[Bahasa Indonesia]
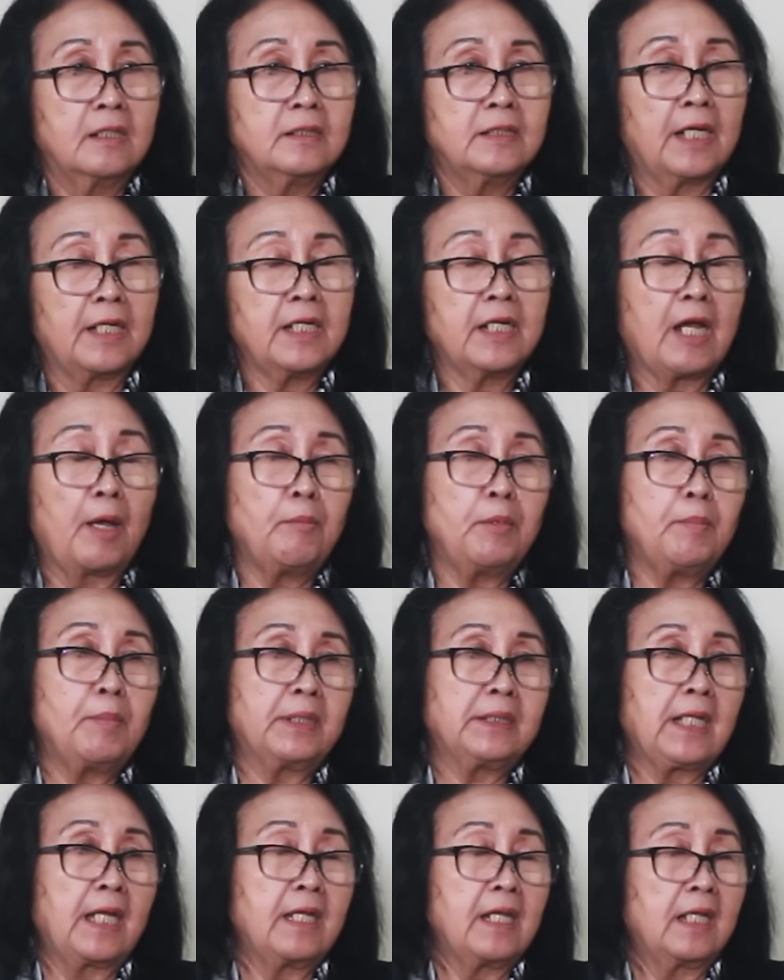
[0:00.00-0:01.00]
jadi kami
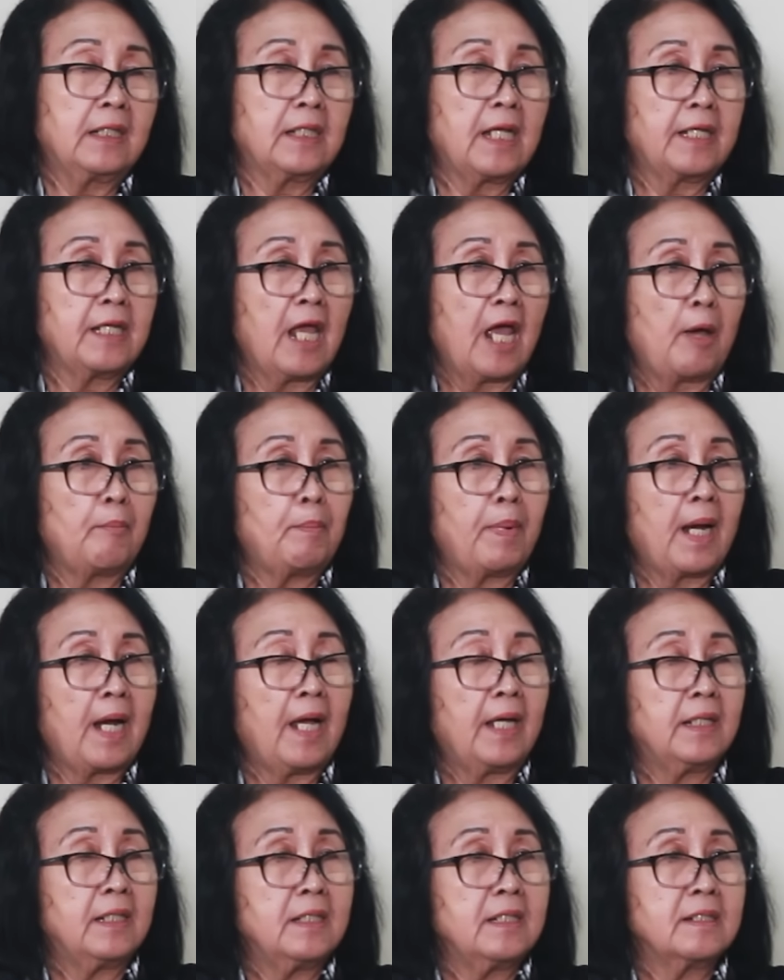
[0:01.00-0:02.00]
bertanya-tanya
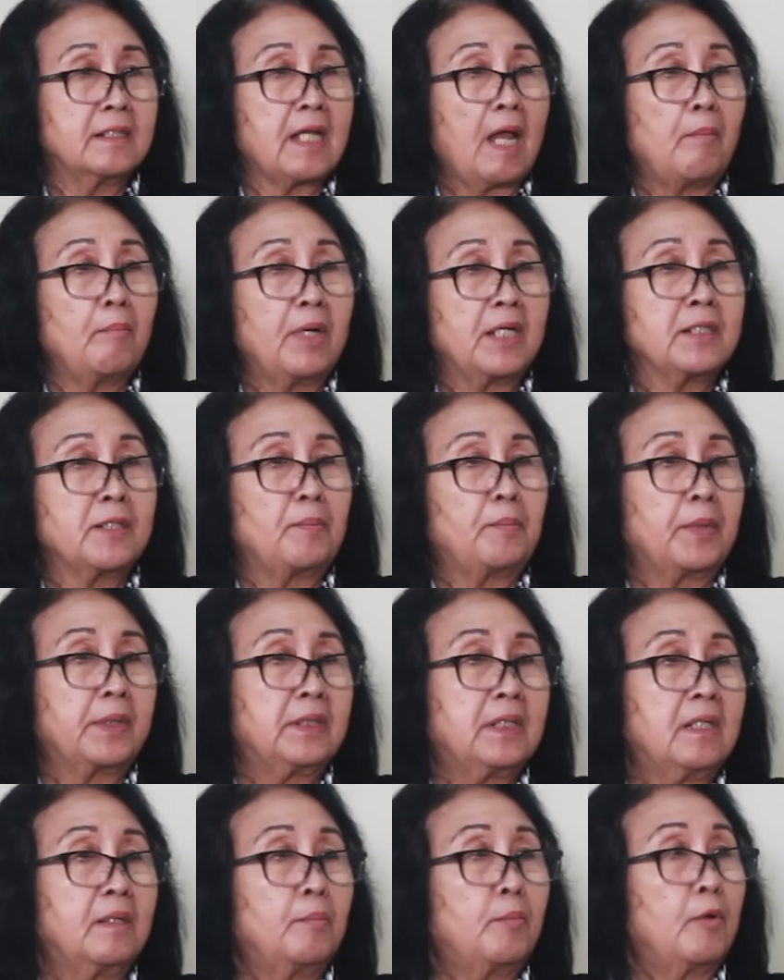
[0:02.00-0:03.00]
apakah ini sama
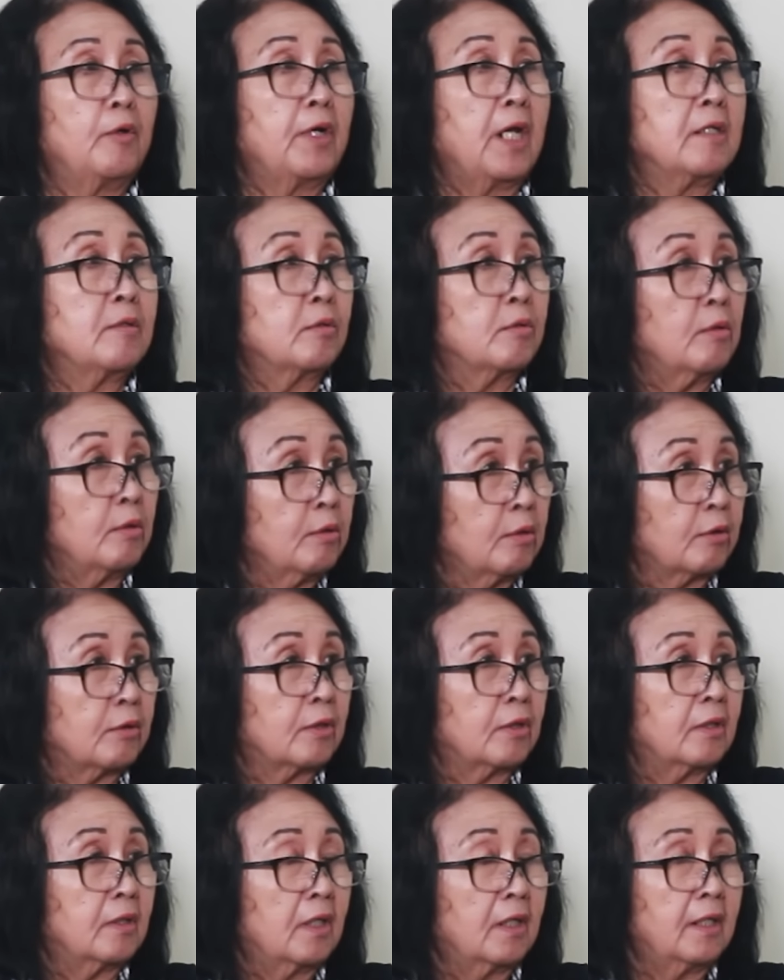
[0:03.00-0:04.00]
seperti di Polda
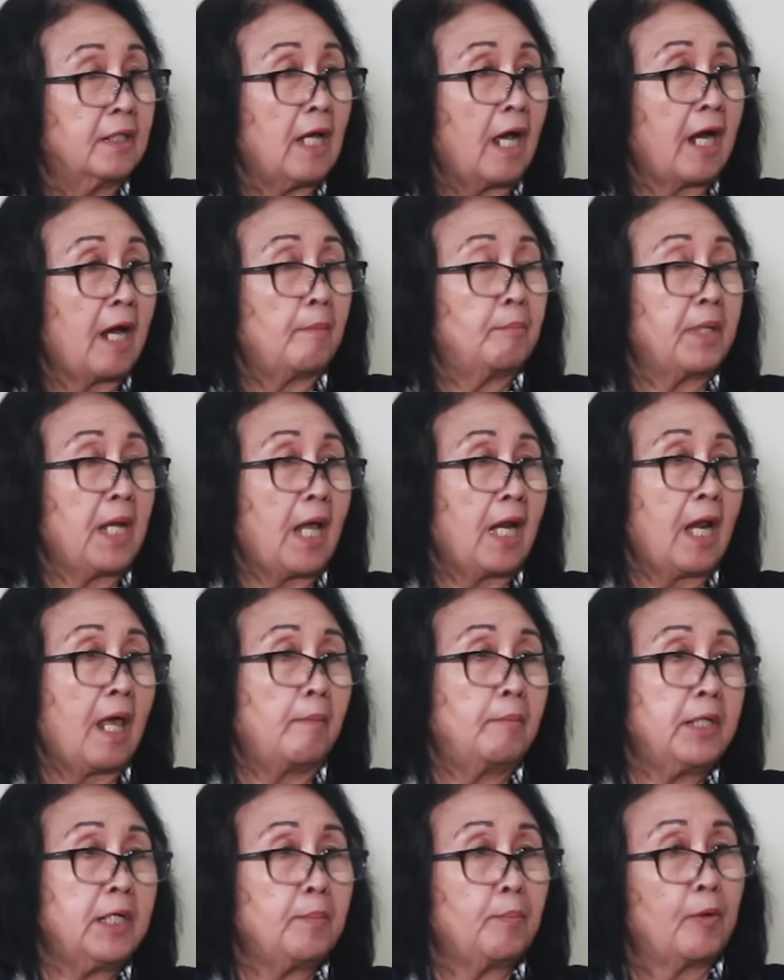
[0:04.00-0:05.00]
Sulut yeah. yang iya. kami
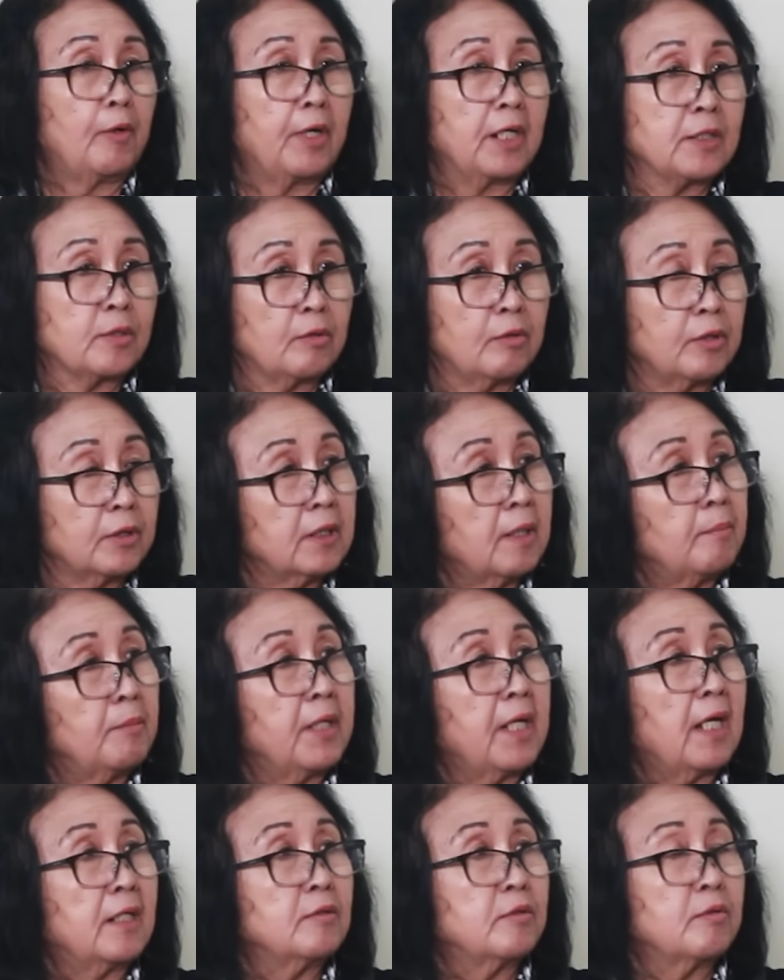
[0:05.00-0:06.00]
alami di Polda Sulut
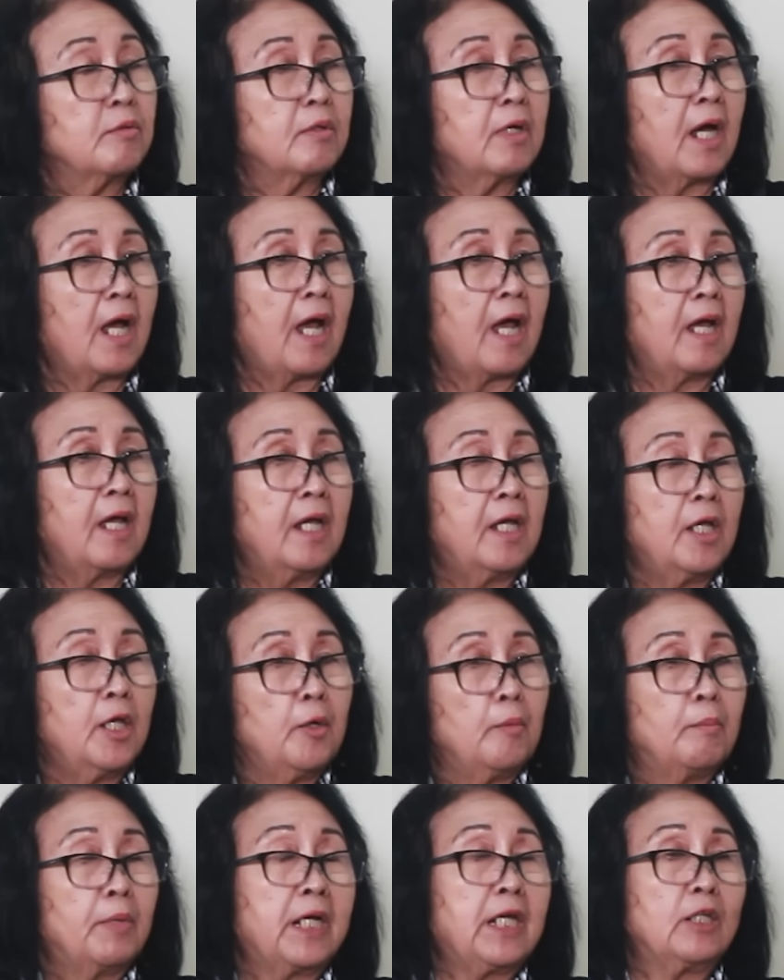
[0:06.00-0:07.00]
demikian juga
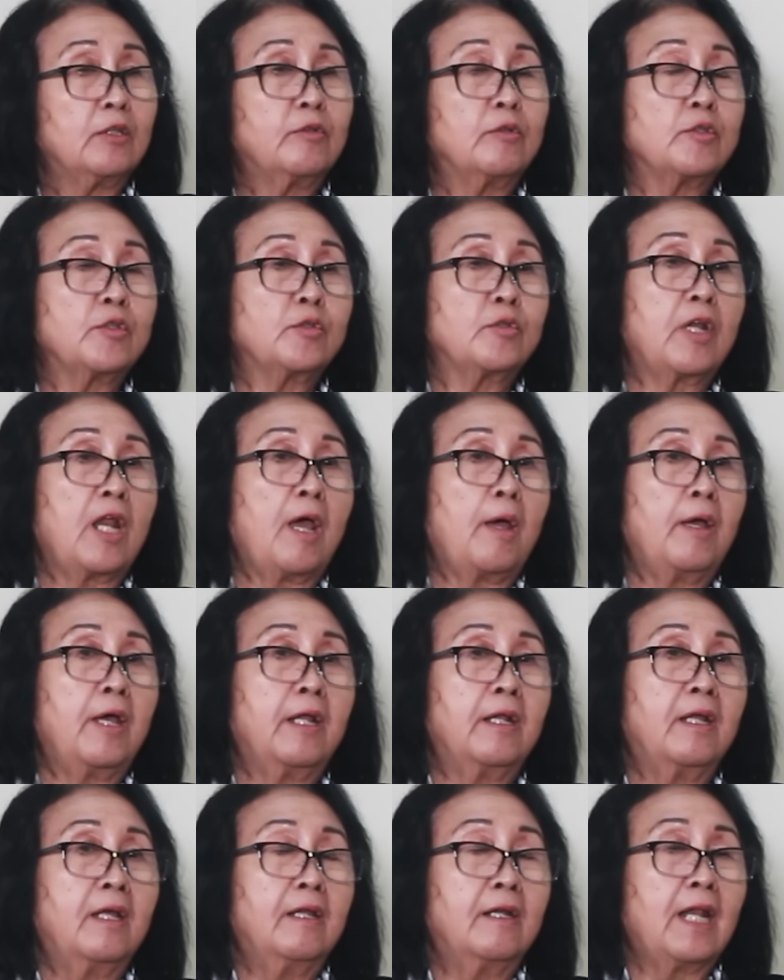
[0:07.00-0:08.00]
begitu
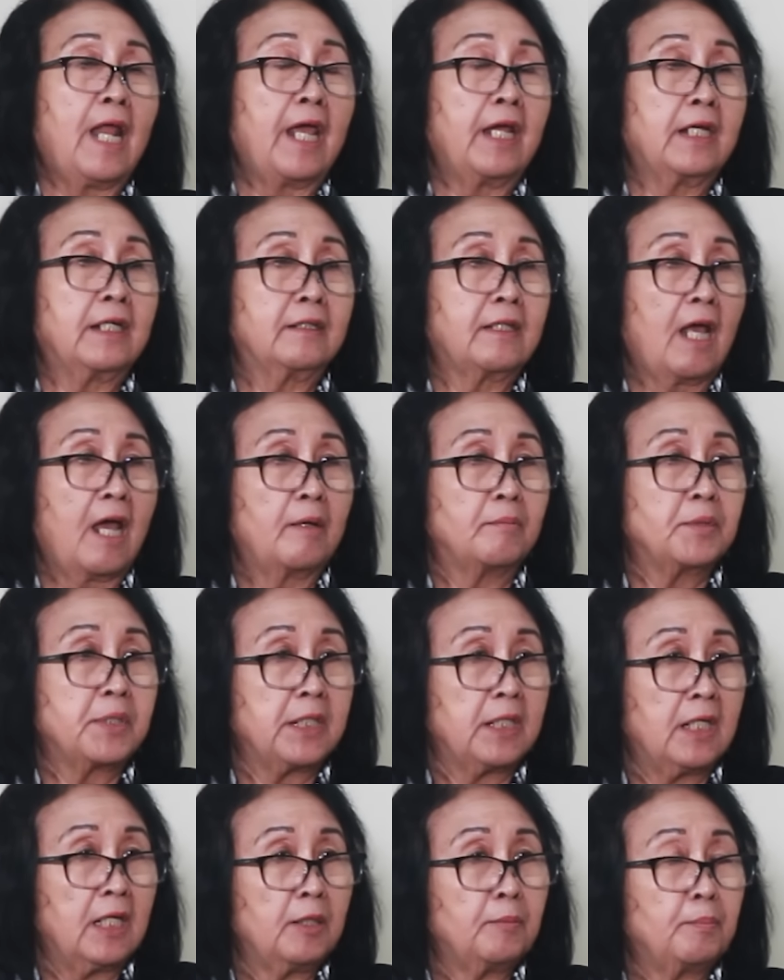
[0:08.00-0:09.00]
sudah naik ke tahap
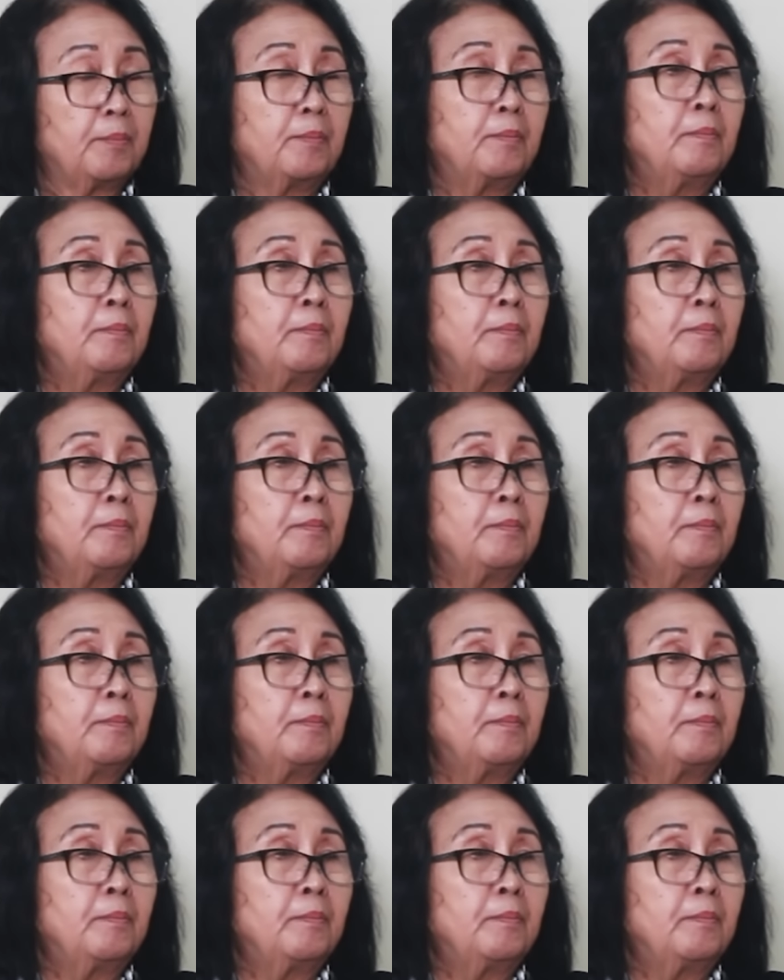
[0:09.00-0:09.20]
sidik,